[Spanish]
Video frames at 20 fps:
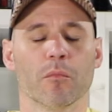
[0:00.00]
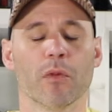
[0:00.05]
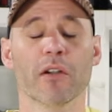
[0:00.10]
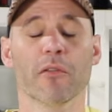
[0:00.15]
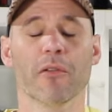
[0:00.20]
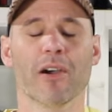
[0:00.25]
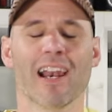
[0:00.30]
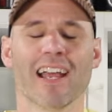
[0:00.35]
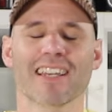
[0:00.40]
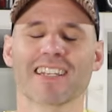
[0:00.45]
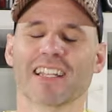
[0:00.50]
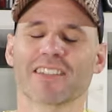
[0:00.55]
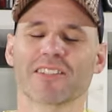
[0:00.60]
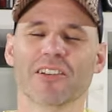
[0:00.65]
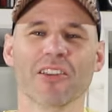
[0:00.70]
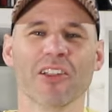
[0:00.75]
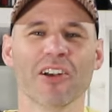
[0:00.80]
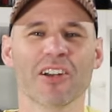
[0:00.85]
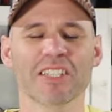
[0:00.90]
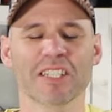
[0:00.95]
Muy buenas a
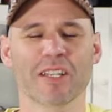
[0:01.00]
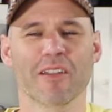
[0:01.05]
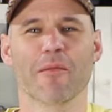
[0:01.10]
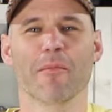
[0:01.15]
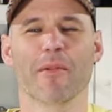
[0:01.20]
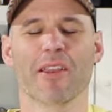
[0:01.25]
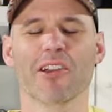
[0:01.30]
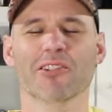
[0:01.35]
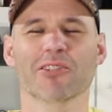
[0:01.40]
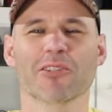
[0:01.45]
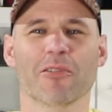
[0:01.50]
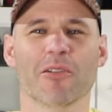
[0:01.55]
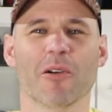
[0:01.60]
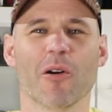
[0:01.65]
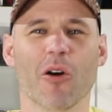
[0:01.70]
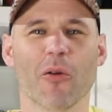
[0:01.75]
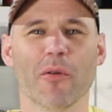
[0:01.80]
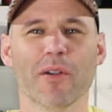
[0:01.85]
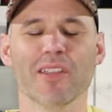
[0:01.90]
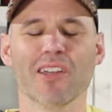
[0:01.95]
todos y bienvenidos a un
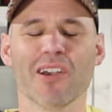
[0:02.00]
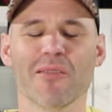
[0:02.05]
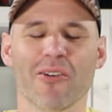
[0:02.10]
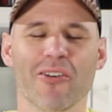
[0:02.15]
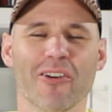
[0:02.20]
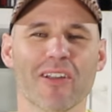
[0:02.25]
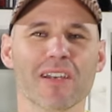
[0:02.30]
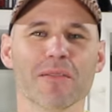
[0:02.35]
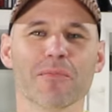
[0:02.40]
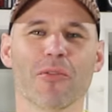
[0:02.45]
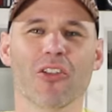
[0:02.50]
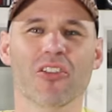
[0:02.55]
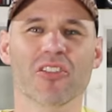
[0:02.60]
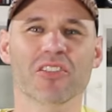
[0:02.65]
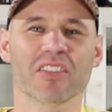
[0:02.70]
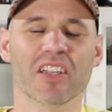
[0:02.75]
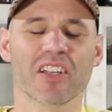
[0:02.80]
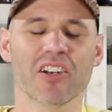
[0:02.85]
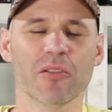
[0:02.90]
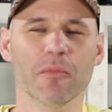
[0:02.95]
nuevo vídeo
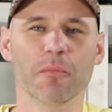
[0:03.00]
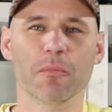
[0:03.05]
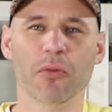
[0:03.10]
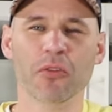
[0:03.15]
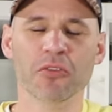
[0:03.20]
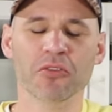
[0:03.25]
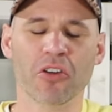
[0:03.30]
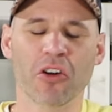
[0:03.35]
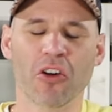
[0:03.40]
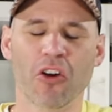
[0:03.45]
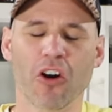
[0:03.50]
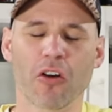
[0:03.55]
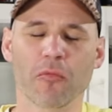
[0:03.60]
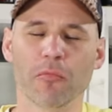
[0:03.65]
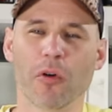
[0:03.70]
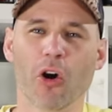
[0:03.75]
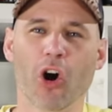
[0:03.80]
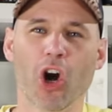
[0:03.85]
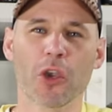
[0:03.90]
modelismo20.com